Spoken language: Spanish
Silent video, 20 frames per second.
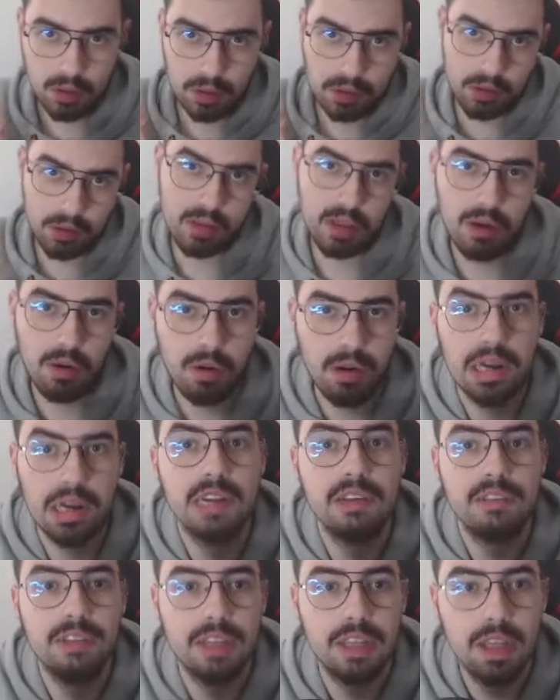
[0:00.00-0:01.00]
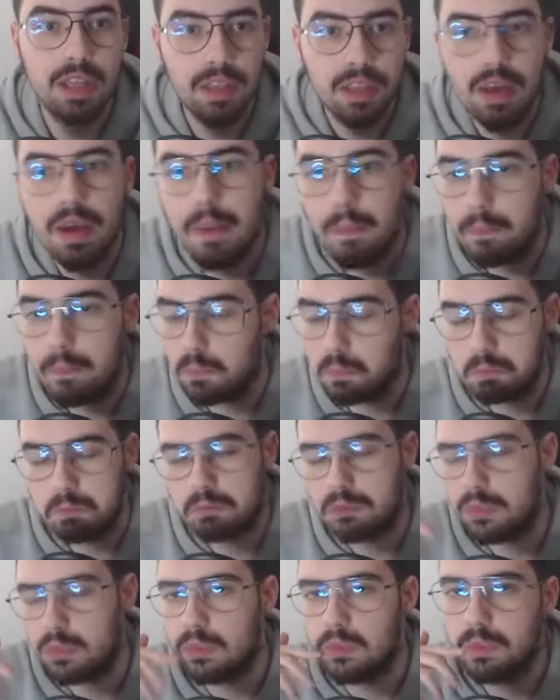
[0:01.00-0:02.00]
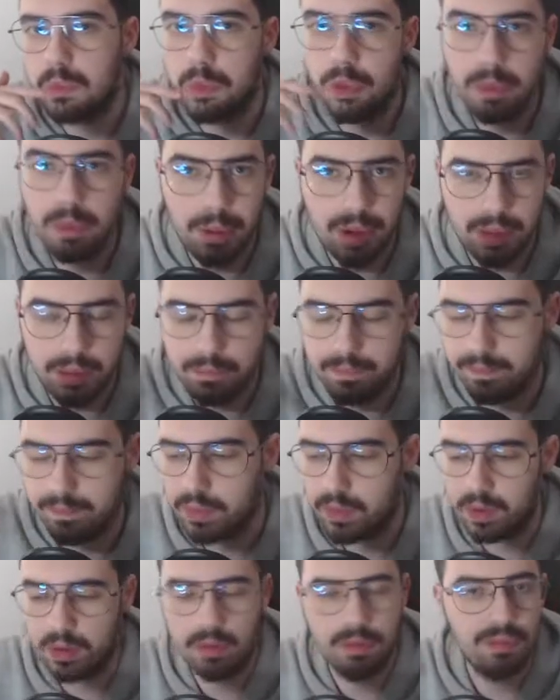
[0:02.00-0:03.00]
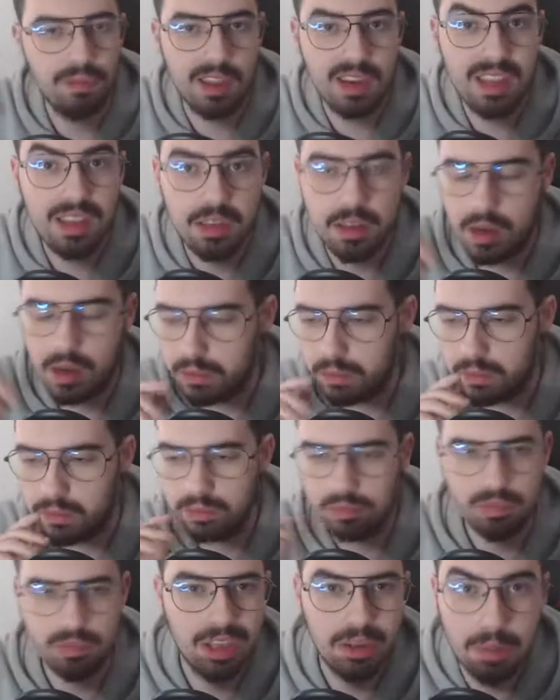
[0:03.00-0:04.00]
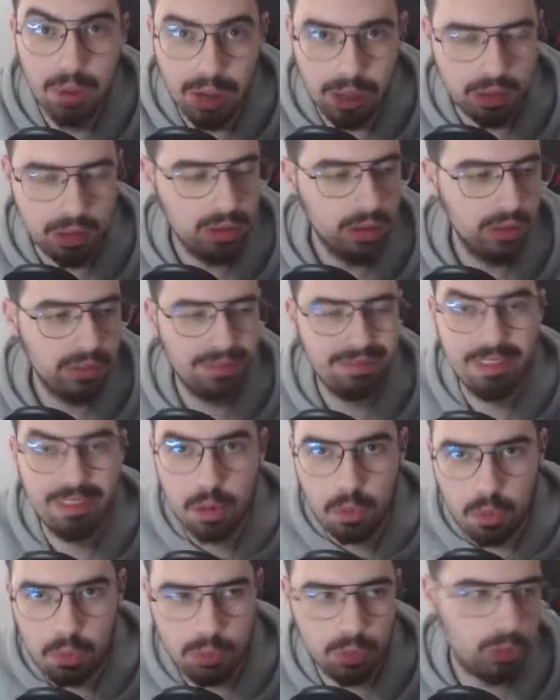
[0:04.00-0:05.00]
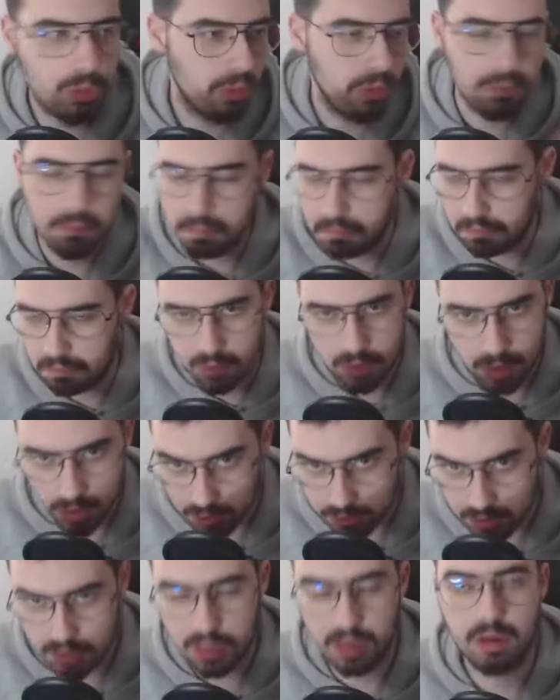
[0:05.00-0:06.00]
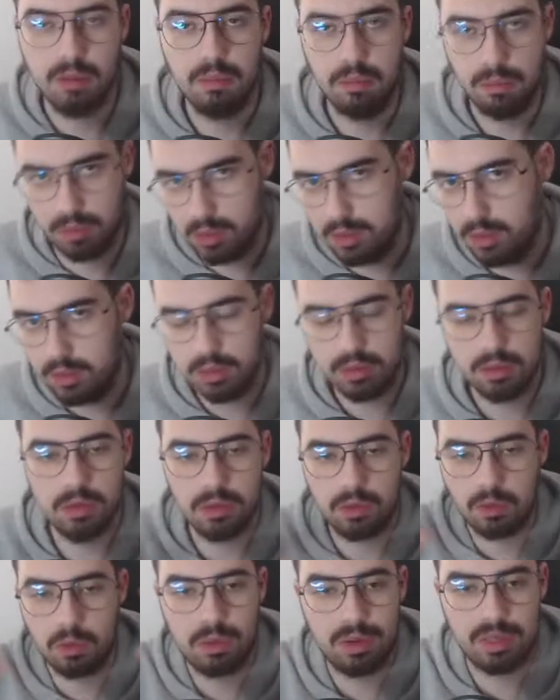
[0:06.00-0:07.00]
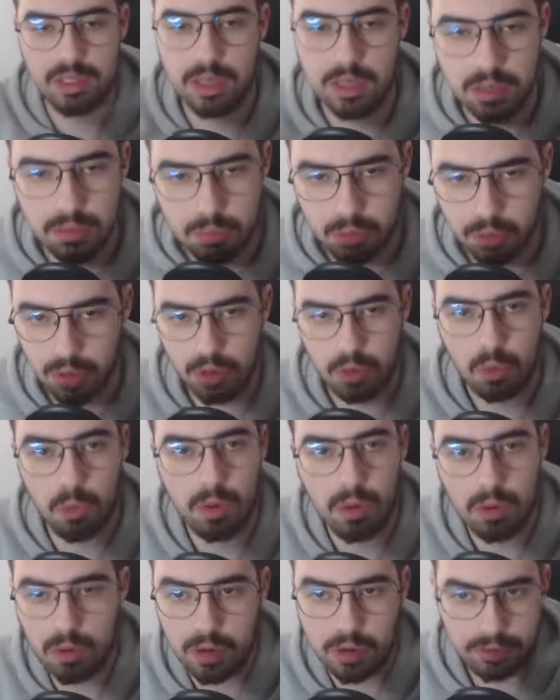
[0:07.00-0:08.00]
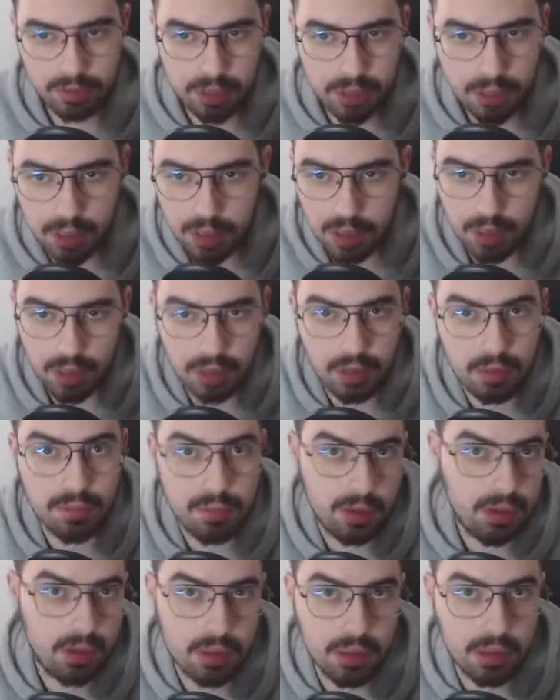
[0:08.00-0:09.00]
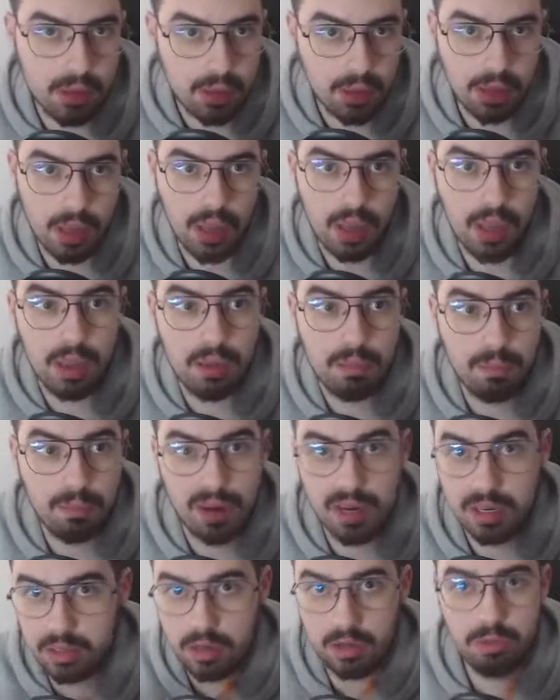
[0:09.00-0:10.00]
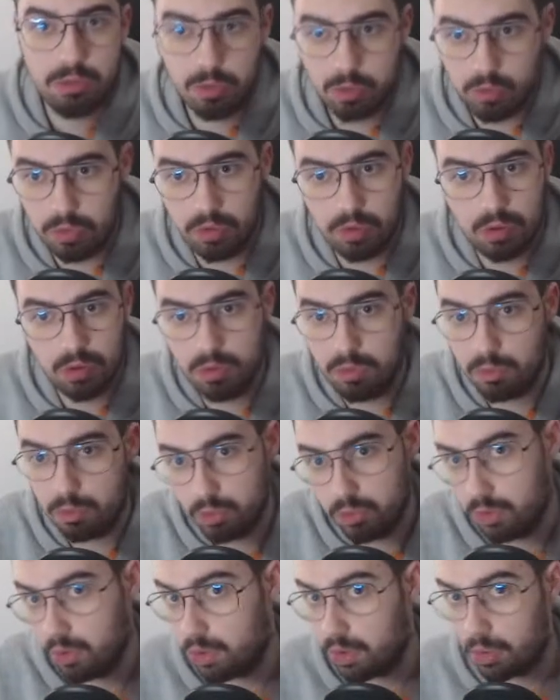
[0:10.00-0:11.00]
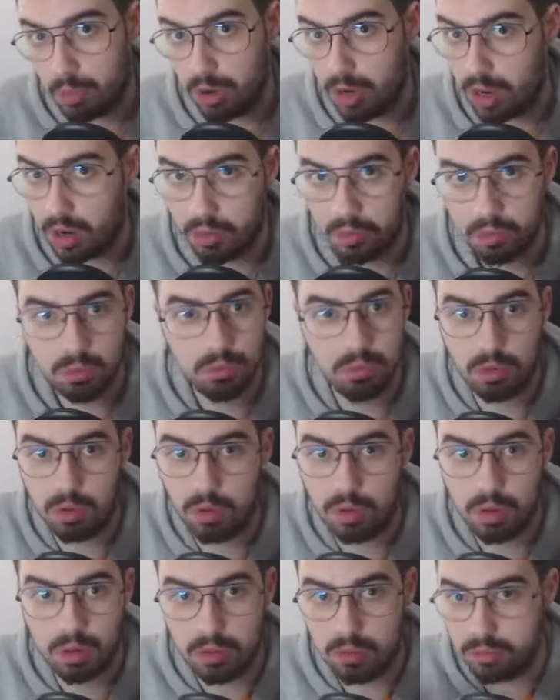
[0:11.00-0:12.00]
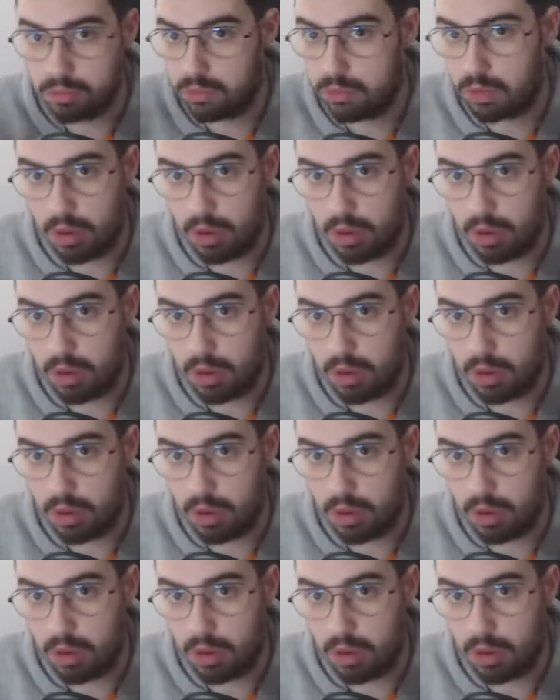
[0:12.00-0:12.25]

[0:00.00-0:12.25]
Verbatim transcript: tengo el NFT de PewDiePie, de Ninja, de Ibai, de Rubius, de quien sea, ¿vale? Y esto va a ser así porque los juegos NFT eh, es, que eh, van a ser el futuro y un futuro no muy lejano. Yo en dos